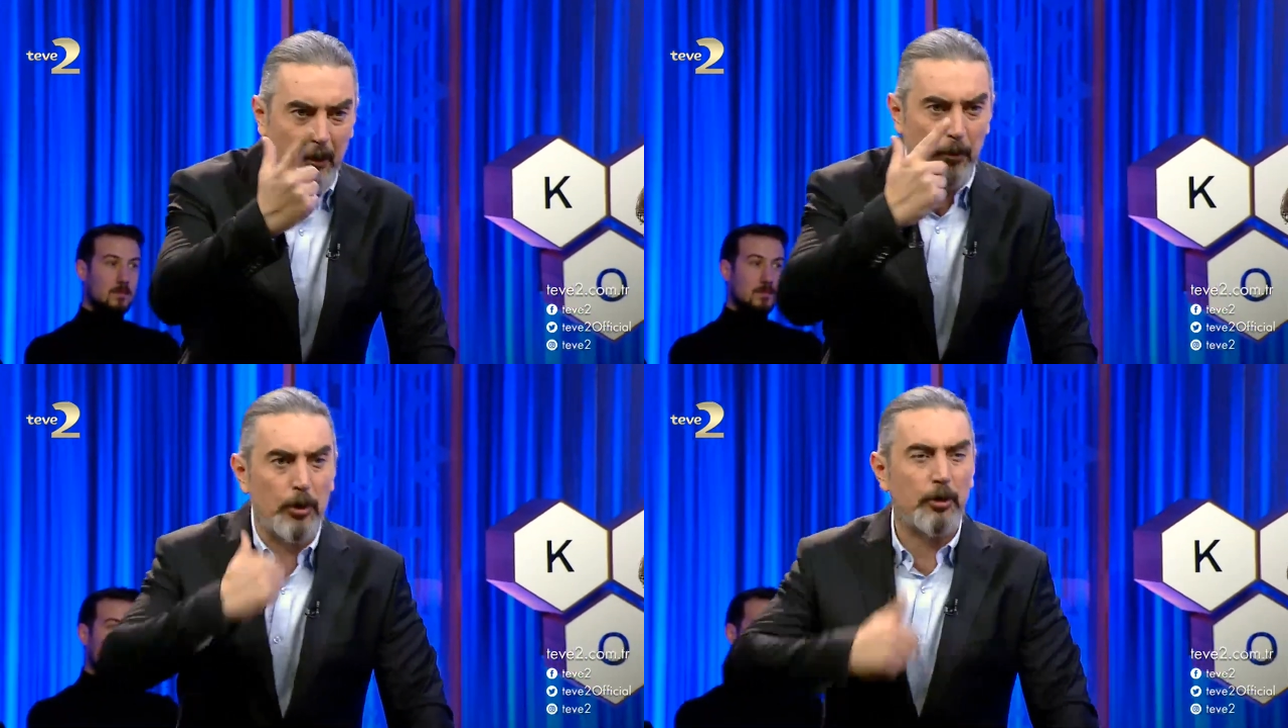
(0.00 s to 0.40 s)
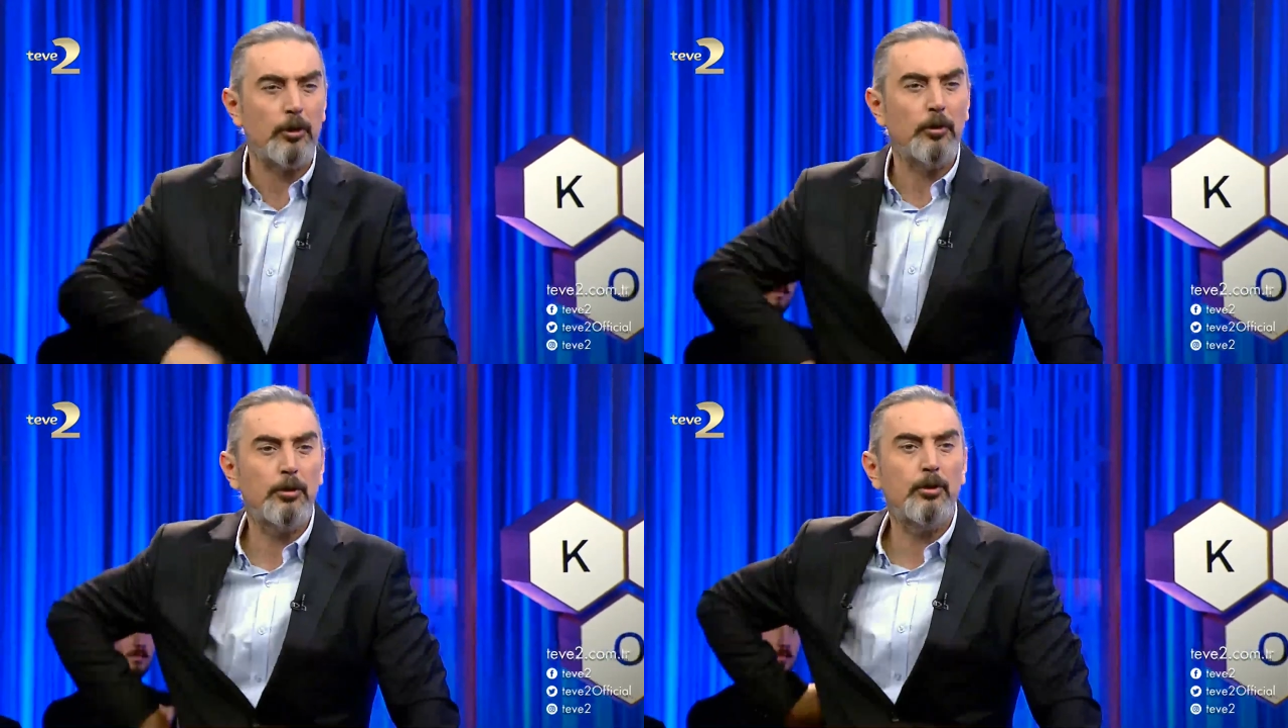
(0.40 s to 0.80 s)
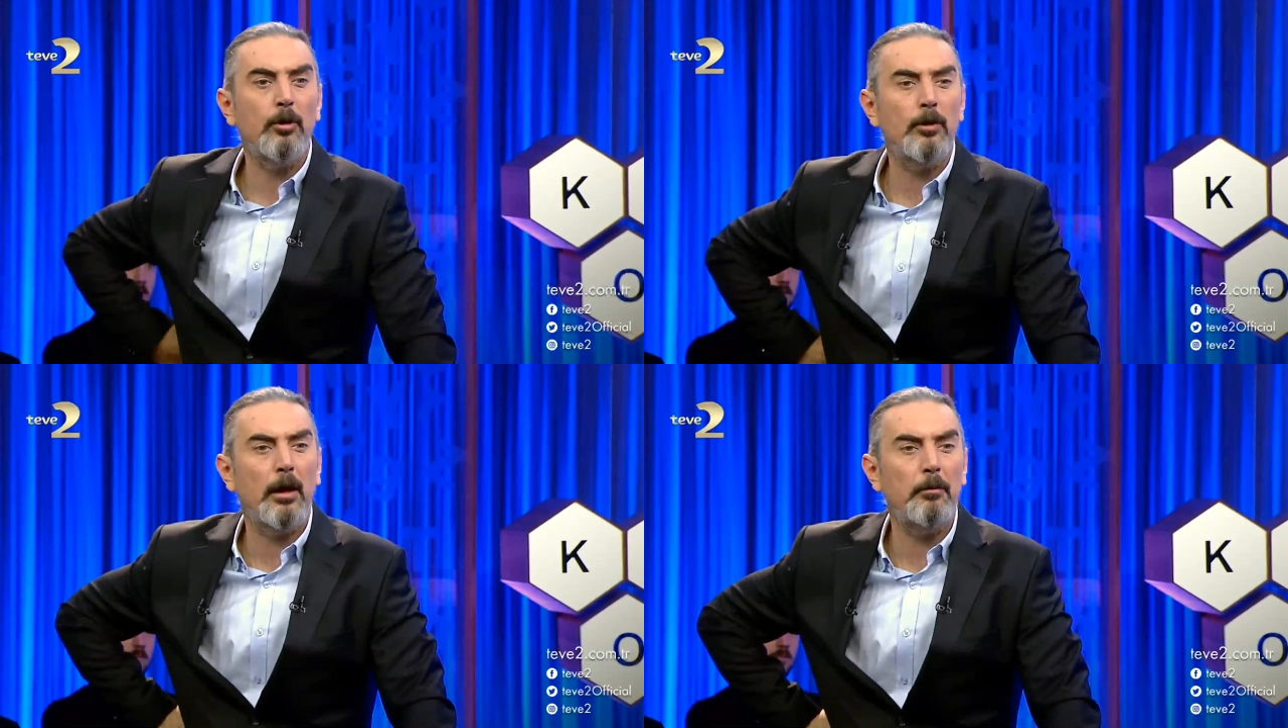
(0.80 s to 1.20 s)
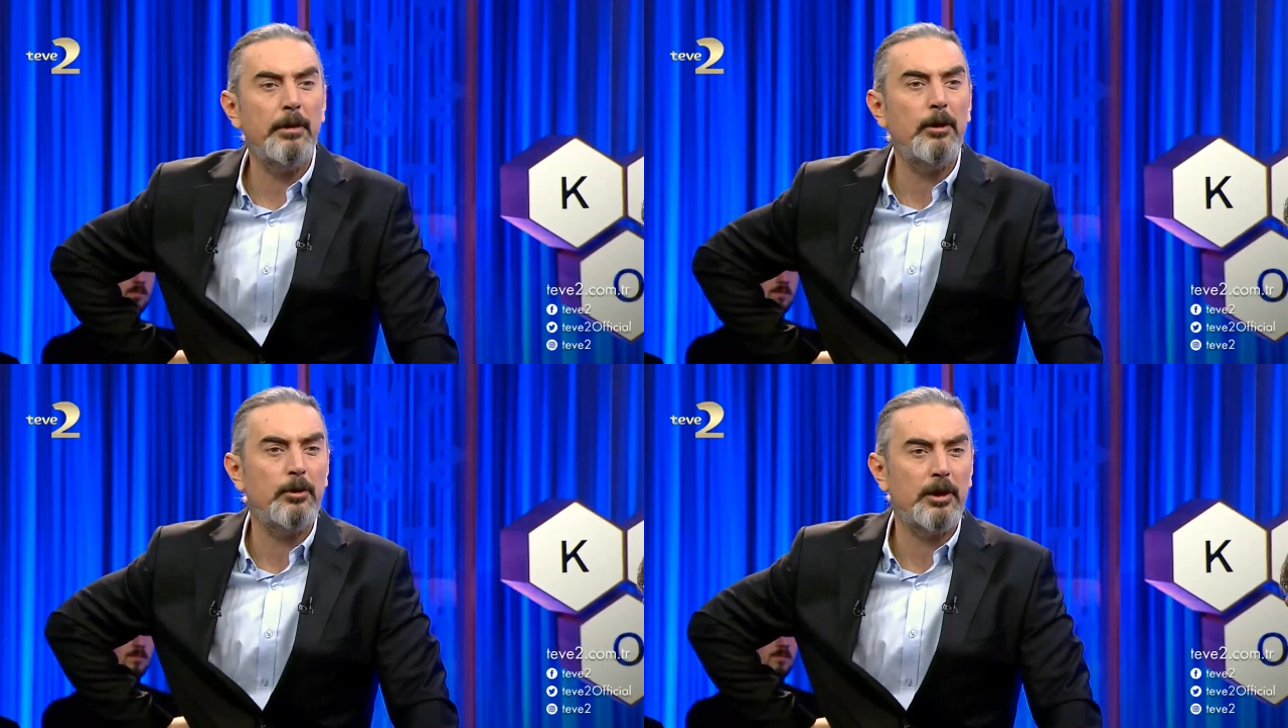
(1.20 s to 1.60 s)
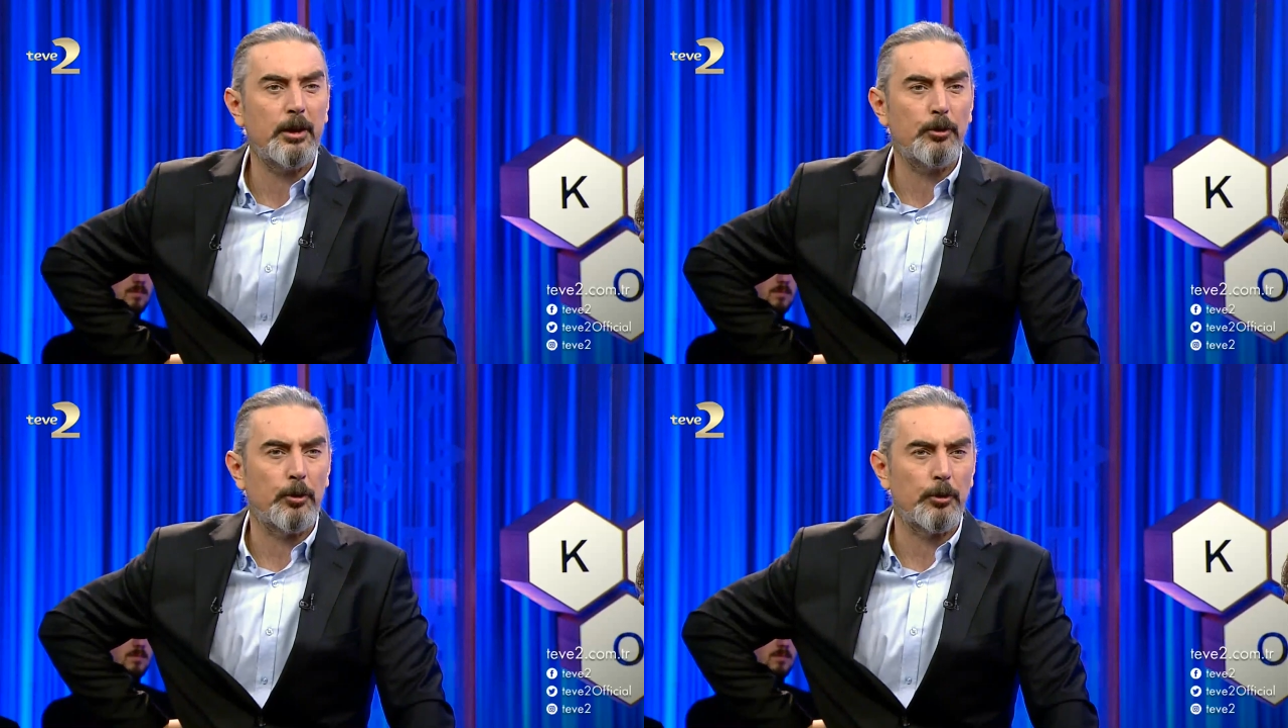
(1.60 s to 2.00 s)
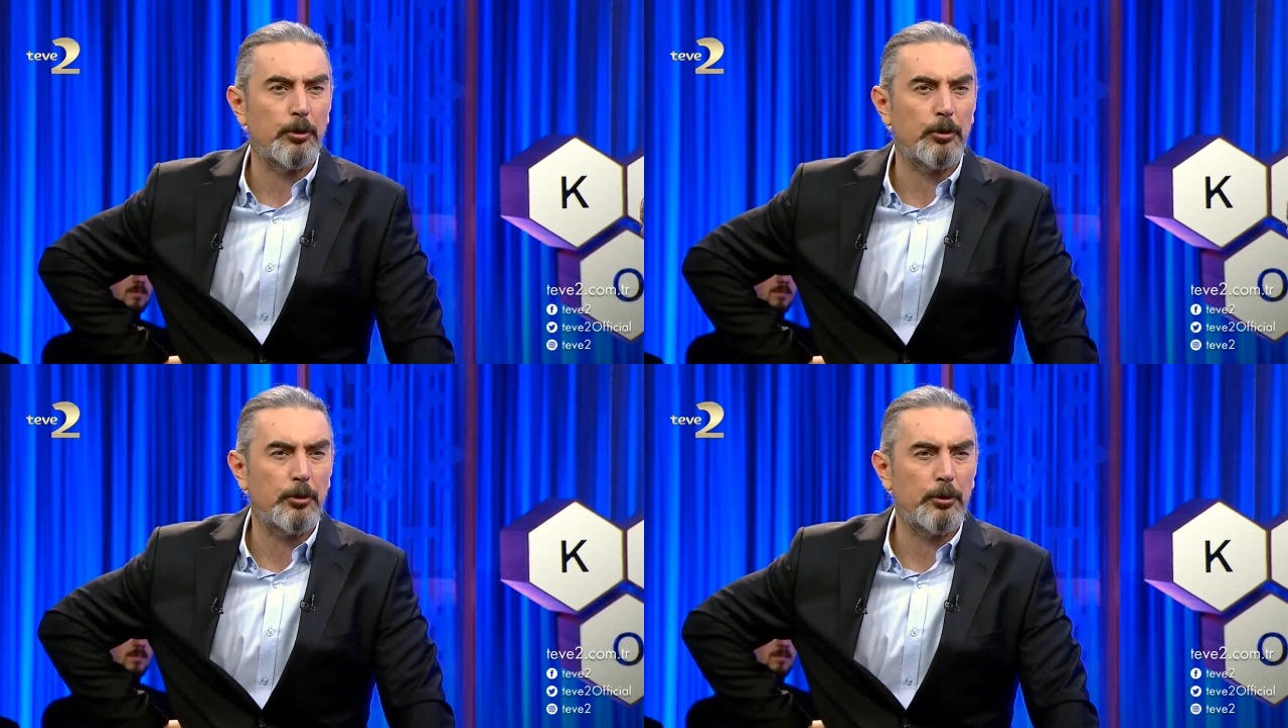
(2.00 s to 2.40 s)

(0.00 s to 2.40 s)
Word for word: Buyurun. Bu sondan bir önceki sorunuzdur.